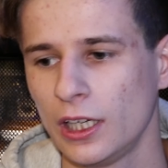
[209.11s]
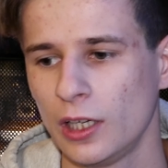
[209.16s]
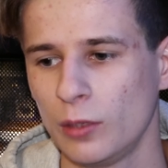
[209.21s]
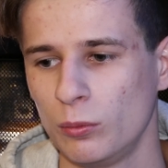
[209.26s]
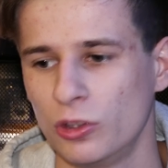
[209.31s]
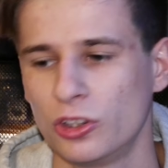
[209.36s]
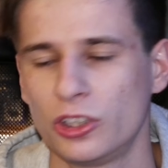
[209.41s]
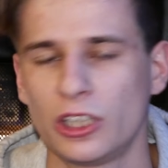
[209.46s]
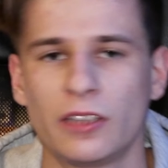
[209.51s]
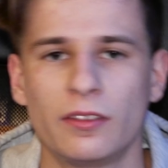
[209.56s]

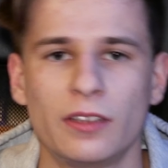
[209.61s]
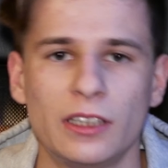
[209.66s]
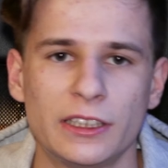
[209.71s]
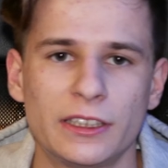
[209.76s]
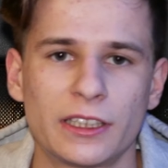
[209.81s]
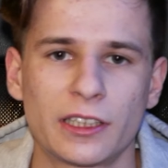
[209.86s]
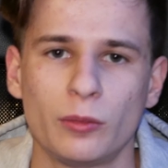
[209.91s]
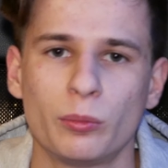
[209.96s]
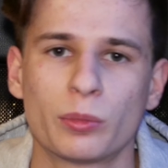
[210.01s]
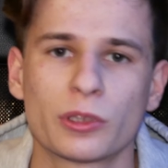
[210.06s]
bisognava
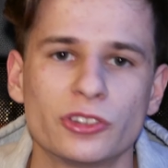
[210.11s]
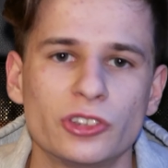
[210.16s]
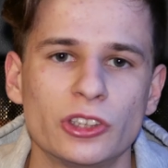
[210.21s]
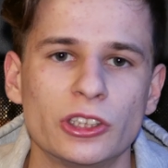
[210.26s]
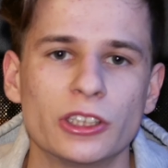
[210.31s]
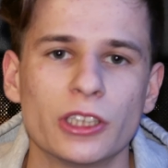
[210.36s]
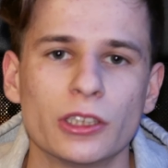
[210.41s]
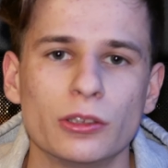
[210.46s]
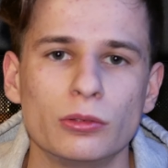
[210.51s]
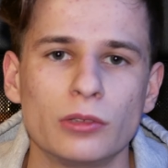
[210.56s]
essere in
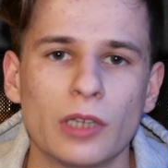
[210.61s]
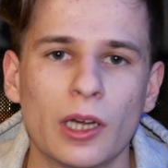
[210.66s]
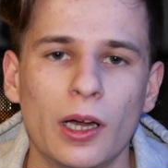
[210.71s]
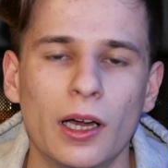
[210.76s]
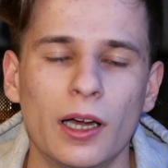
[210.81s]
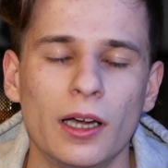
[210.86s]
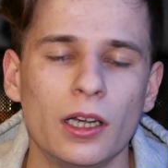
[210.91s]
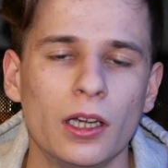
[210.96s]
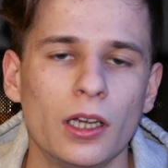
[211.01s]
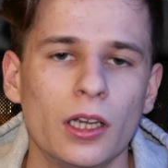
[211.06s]
presenza di una,